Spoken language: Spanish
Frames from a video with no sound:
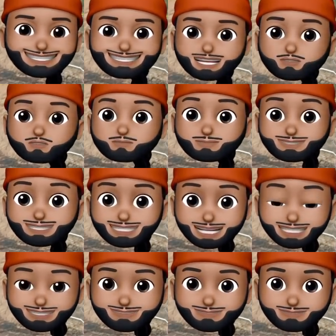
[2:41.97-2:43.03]
y daños
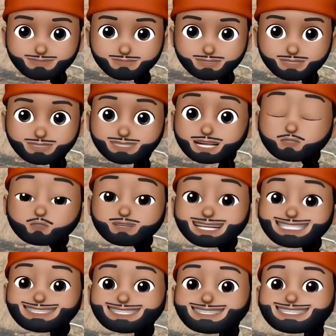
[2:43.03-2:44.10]
materiales. La
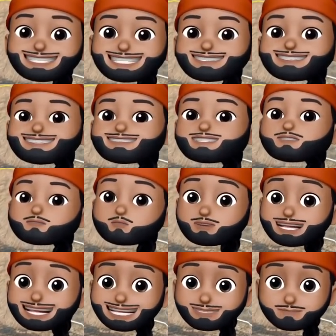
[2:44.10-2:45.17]
localidad de Cádiz
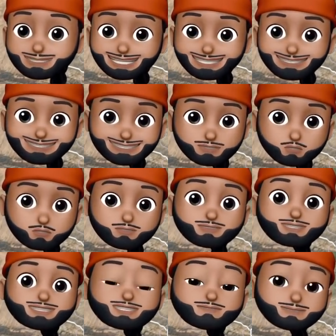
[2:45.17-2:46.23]
fue la que más resintió
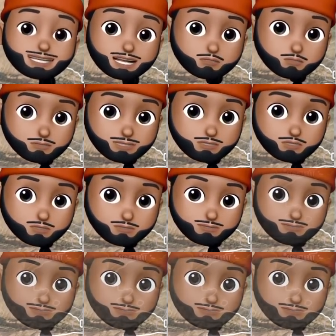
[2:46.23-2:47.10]
este inesperado evento.